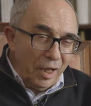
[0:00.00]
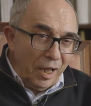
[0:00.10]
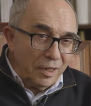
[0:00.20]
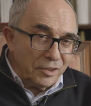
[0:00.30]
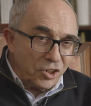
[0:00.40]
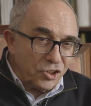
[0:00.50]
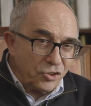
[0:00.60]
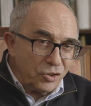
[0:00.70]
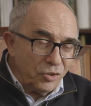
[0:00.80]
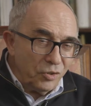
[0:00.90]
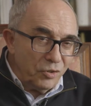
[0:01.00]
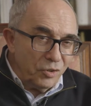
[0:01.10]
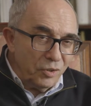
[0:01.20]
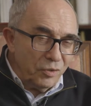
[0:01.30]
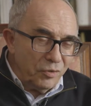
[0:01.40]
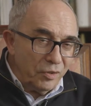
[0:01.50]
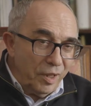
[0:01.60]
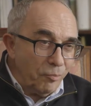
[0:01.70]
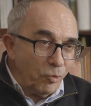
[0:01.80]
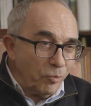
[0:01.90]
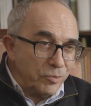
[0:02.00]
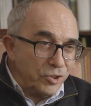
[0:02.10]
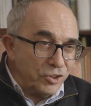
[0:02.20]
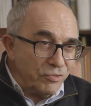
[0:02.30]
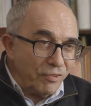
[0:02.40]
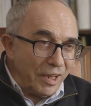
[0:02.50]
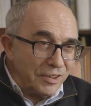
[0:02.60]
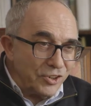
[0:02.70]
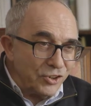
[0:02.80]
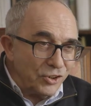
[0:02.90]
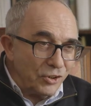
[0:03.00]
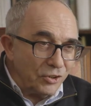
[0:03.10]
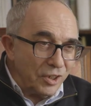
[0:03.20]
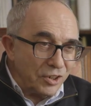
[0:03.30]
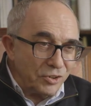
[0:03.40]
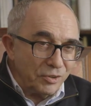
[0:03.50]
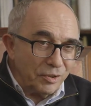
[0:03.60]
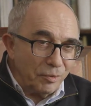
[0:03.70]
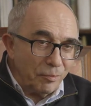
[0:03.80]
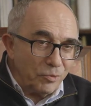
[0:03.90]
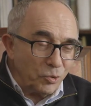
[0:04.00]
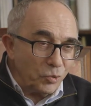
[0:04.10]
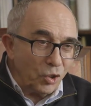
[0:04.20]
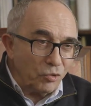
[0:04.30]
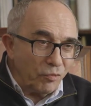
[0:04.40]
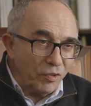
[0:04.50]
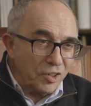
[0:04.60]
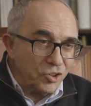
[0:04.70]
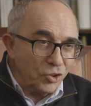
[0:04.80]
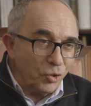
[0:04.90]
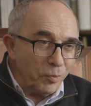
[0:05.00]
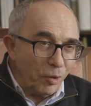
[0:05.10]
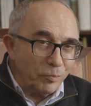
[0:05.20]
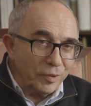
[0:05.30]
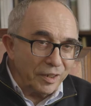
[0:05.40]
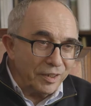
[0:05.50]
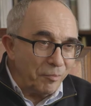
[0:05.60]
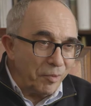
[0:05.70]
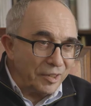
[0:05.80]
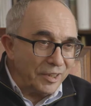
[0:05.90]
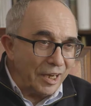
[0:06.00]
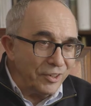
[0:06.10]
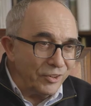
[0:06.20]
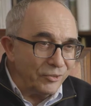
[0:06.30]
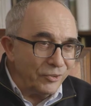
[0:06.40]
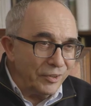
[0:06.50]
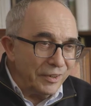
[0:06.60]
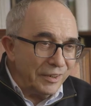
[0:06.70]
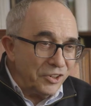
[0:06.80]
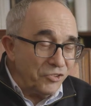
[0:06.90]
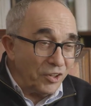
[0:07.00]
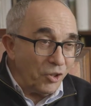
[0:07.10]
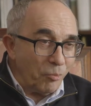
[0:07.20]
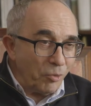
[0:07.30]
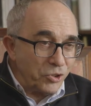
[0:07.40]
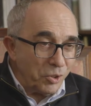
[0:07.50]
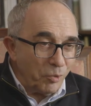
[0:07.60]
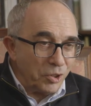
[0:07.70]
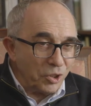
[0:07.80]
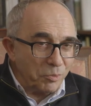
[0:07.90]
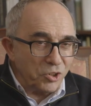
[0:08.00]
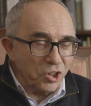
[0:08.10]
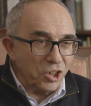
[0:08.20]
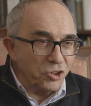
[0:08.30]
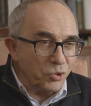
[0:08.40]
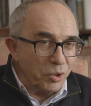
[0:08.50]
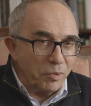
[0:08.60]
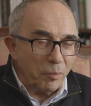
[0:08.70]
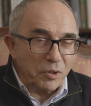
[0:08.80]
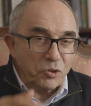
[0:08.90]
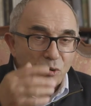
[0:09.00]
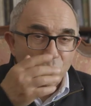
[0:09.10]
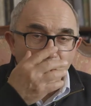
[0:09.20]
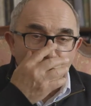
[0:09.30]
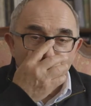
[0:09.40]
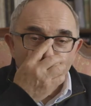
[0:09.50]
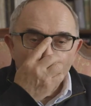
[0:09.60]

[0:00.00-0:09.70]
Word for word: Ale też nie mógłbym żyć we Francji. To znaczy, gdybym żył tylko we Francji, to miałbym takie emerytalną świadomość, nie mówiąc o tym, że rzeczy, które mnie pasjonują,